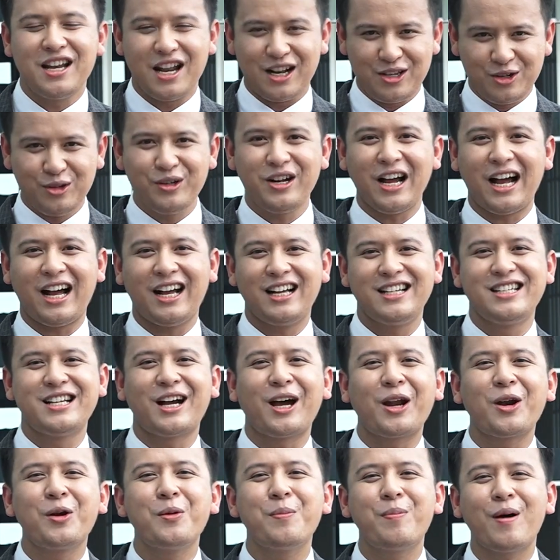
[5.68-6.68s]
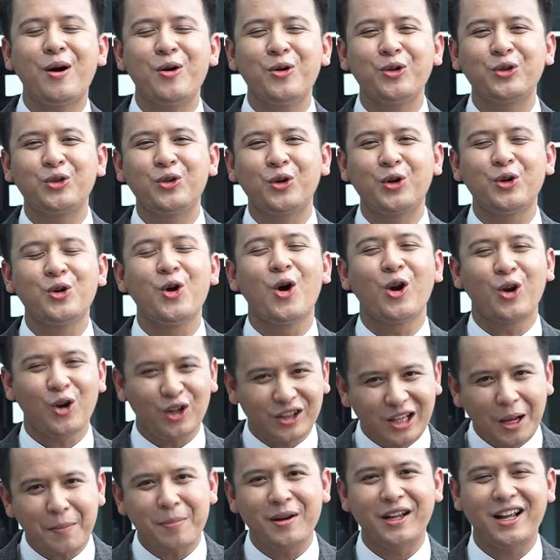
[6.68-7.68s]
dan juga jangan lupa untuk
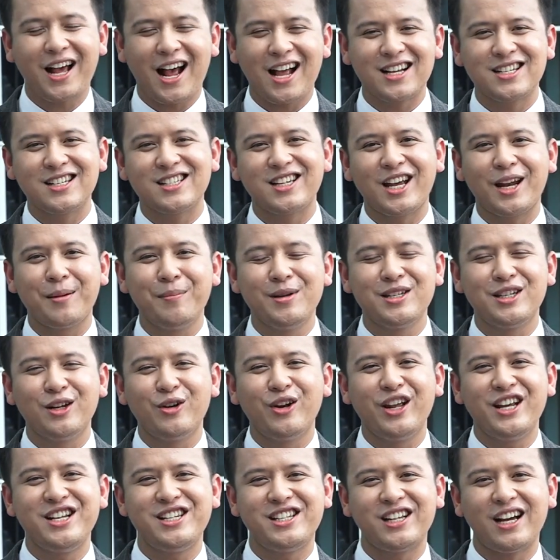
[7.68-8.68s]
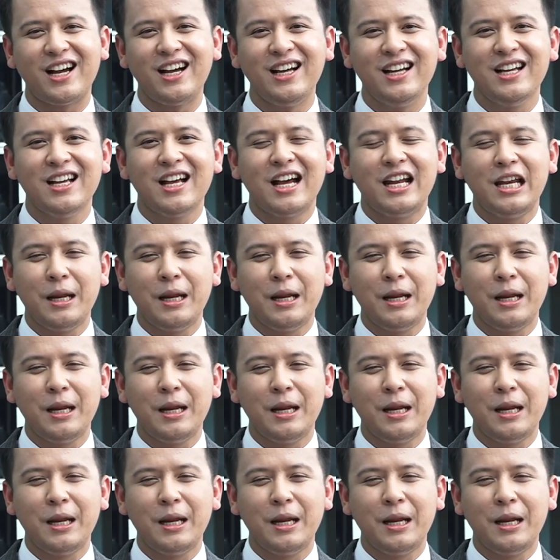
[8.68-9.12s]
download aplikasi CNBC Indonesia